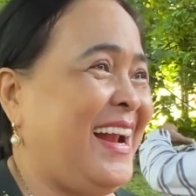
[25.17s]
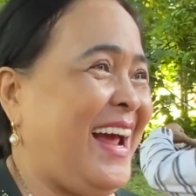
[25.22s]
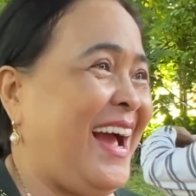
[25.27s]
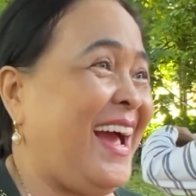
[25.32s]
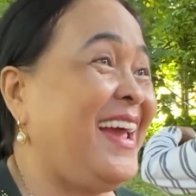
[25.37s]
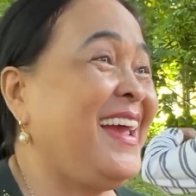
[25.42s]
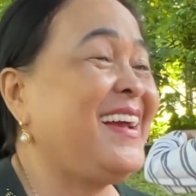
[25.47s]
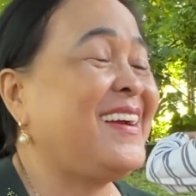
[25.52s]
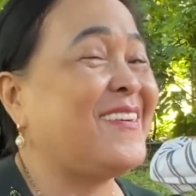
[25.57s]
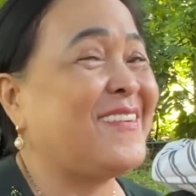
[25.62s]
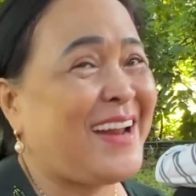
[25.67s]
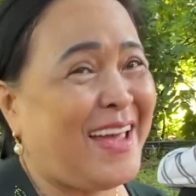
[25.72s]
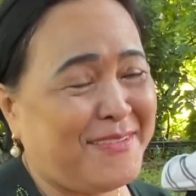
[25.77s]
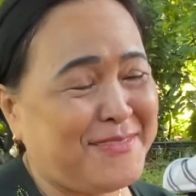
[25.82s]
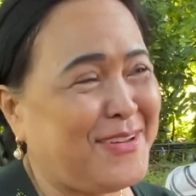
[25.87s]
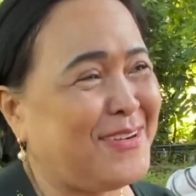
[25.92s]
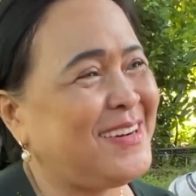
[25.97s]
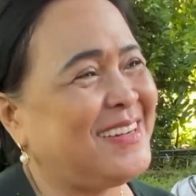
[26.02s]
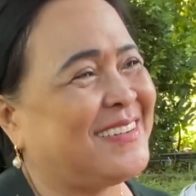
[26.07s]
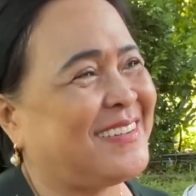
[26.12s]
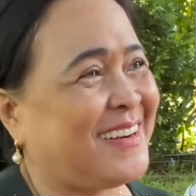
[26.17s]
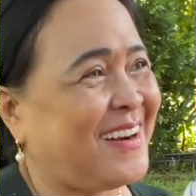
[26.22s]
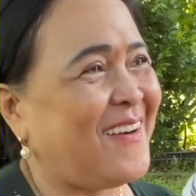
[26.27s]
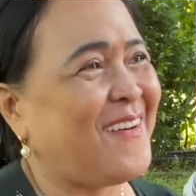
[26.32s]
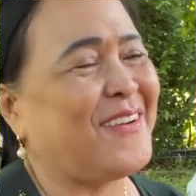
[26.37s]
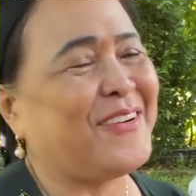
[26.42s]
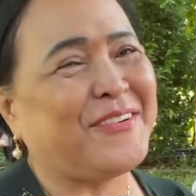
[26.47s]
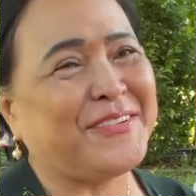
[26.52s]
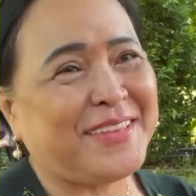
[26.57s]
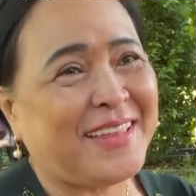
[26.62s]
nãy cô đem vô được
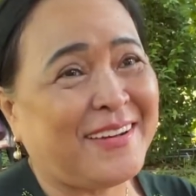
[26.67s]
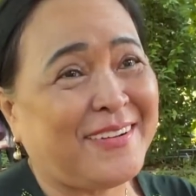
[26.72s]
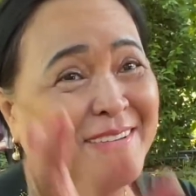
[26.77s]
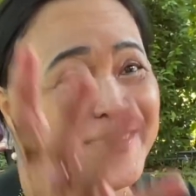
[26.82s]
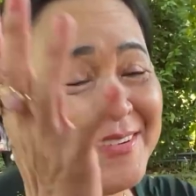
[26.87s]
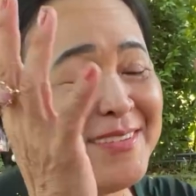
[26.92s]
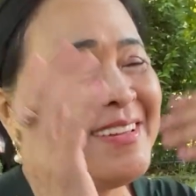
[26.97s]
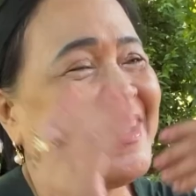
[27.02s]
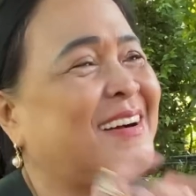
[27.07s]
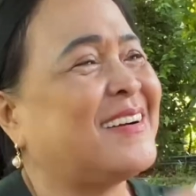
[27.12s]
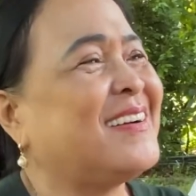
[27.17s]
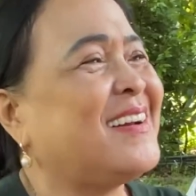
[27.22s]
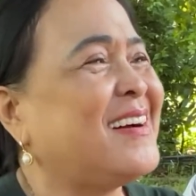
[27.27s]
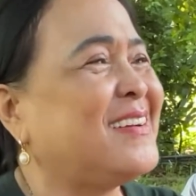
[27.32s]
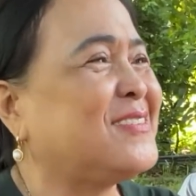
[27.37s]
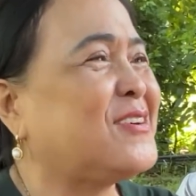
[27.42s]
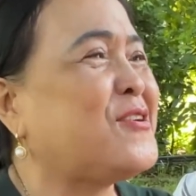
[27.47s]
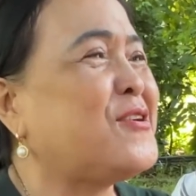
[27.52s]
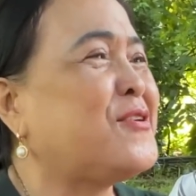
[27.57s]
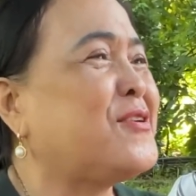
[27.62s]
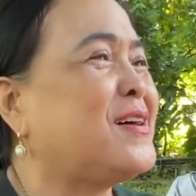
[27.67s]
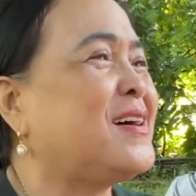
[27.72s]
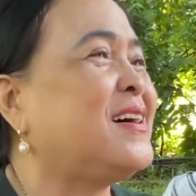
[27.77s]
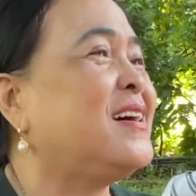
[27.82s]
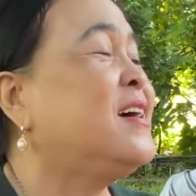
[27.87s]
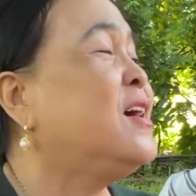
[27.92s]
rồi cô cho cô dựng lên cô